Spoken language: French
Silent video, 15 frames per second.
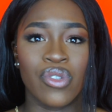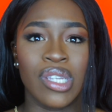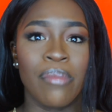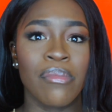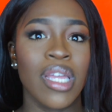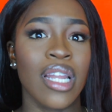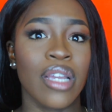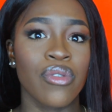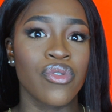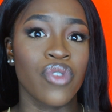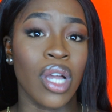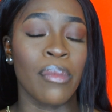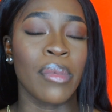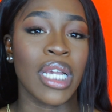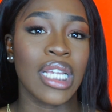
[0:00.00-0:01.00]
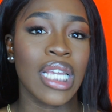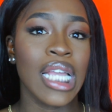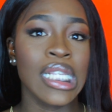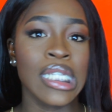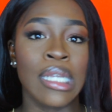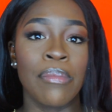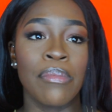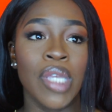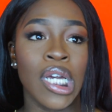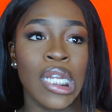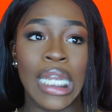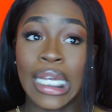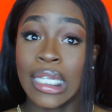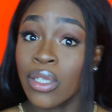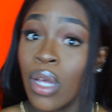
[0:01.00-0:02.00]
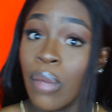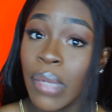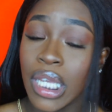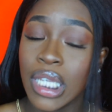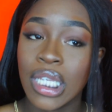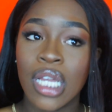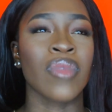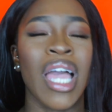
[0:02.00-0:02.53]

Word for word: j'aime bien la culture américaine j'aime bien l'accent américain